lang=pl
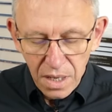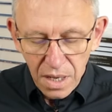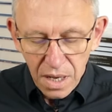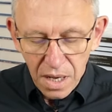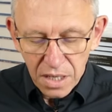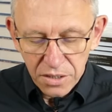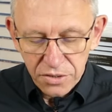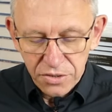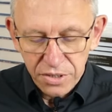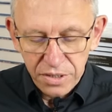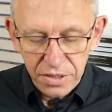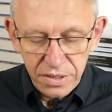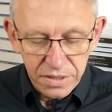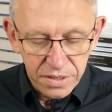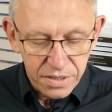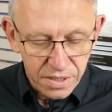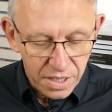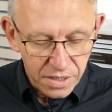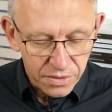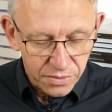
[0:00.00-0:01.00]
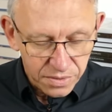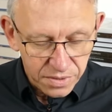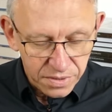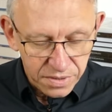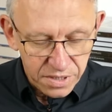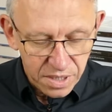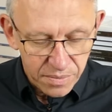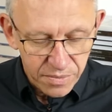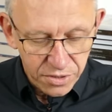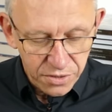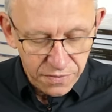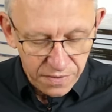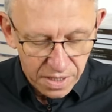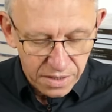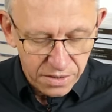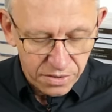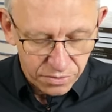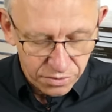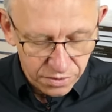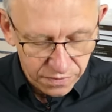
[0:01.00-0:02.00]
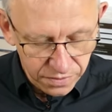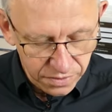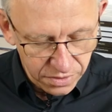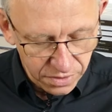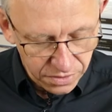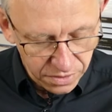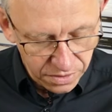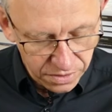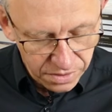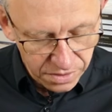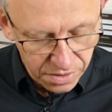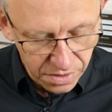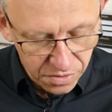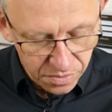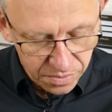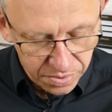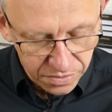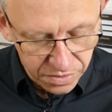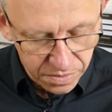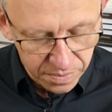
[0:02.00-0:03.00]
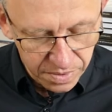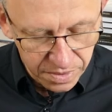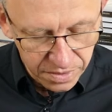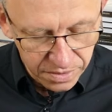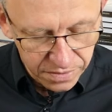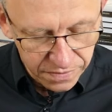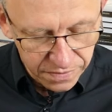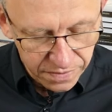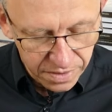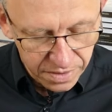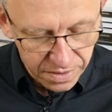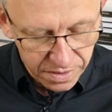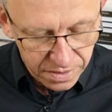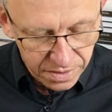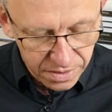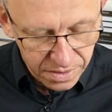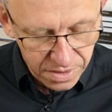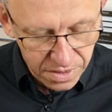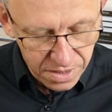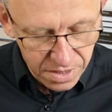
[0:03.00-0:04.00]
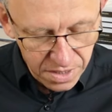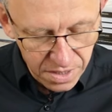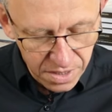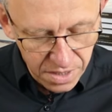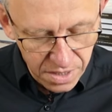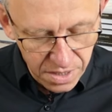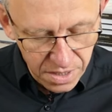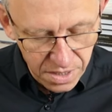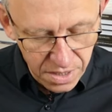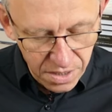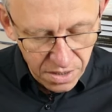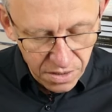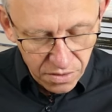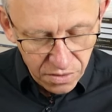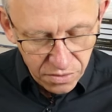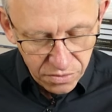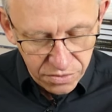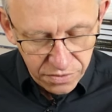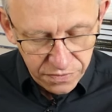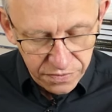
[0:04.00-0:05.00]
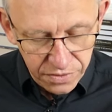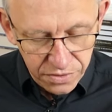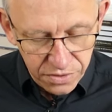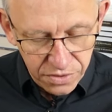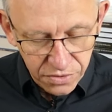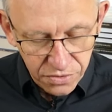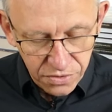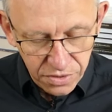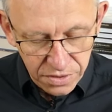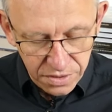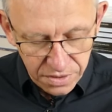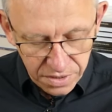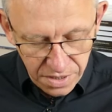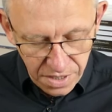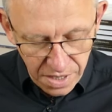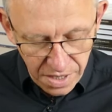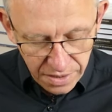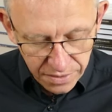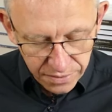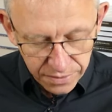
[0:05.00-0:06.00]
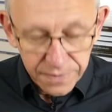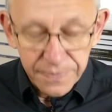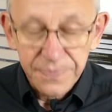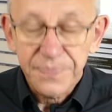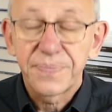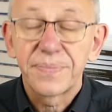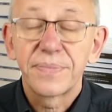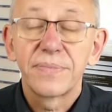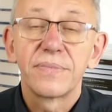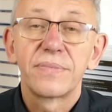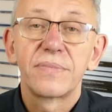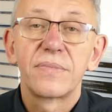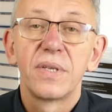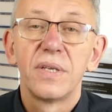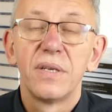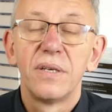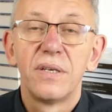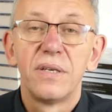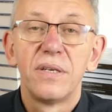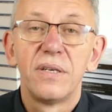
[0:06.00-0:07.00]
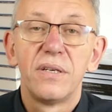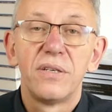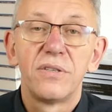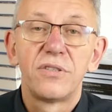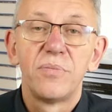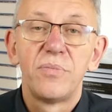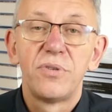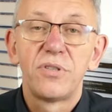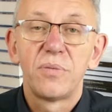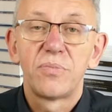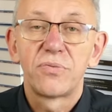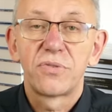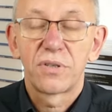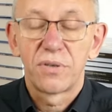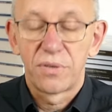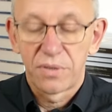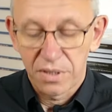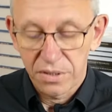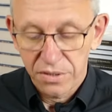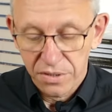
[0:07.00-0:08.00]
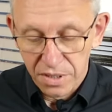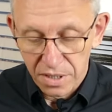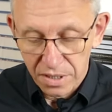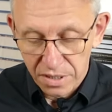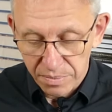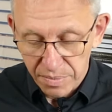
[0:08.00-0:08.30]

A czy istnieją systemy światy? Oczywiście, że istnieją, proszę Państwa. Oczywiście, że istnieją. E, żeby się przekonać, jak